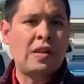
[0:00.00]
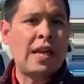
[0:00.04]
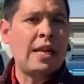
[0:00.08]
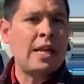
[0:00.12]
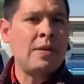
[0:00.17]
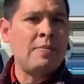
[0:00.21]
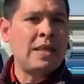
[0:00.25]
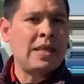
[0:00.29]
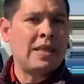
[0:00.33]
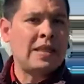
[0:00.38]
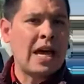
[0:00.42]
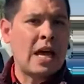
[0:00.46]

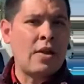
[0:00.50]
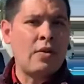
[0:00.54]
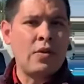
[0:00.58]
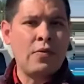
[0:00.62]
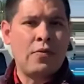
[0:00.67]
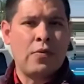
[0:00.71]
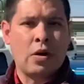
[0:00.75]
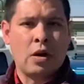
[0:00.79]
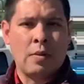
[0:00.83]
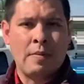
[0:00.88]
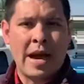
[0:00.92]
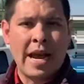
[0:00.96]
se ha
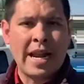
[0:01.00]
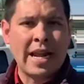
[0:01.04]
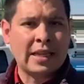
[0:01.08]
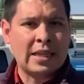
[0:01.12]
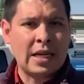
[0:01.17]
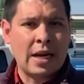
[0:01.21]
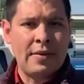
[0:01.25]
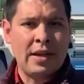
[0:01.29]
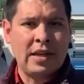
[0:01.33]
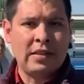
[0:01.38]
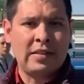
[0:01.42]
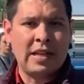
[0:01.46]
limitado a informar
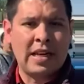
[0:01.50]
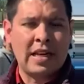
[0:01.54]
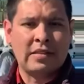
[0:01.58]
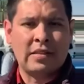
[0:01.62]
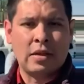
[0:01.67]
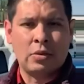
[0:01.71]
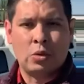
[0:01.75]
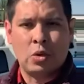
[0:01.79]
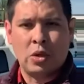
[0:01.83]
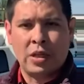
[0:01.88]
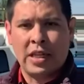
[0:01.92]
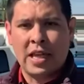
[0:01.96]
a través de
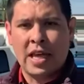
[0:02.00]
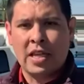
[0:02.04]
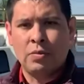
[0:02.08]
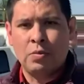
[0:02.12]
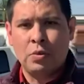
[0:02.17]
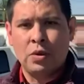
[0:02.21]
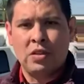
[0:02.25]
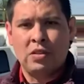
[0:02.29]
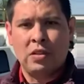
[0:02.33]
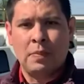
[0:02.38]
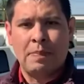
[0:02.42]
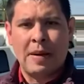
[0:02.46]
las
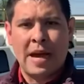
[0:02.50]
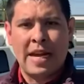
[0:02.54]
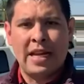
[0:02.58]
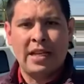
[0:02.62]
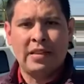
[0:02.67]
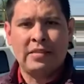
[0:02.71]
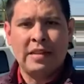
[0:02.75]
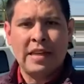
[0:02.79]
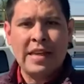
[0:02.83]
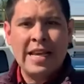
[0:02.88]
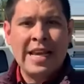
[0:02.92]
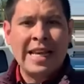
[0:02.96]
autoridades
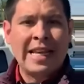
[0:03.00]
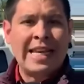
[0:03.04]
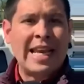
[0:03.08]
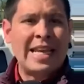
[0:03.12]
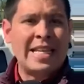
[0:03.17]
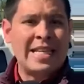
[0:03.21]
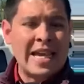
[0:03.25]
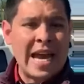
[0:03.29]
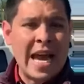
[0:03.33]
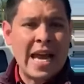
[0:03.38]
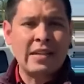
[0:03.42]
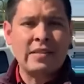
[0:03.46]
municipales
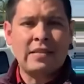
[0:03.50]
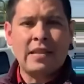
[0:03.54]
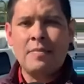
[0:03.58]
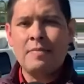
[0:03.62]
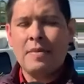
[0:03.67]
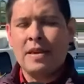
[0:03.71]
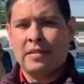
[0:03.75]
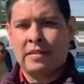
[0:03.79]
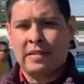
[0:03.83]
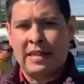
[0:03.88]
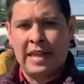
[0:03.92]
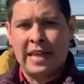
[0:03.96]
que ya
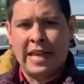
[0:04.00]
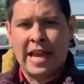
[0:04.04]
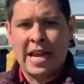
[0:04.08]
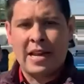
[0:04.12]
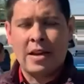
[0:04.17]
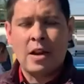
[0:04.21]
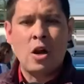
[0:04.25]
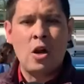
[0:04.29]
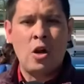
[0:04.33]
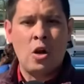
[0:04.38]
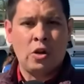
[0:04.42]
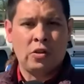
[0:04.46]
se
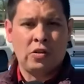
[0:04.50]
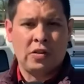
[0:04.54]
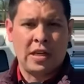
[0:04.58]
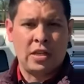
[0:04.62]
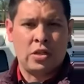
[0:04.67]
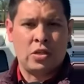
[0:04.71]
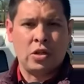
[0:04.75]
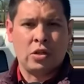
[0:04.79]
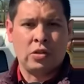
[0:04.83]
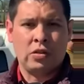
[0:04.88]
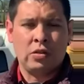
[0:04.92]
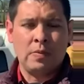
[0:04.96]
investigan
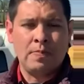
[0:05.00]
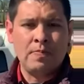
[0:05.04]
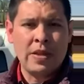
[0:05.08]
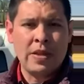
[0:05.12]
los hechos.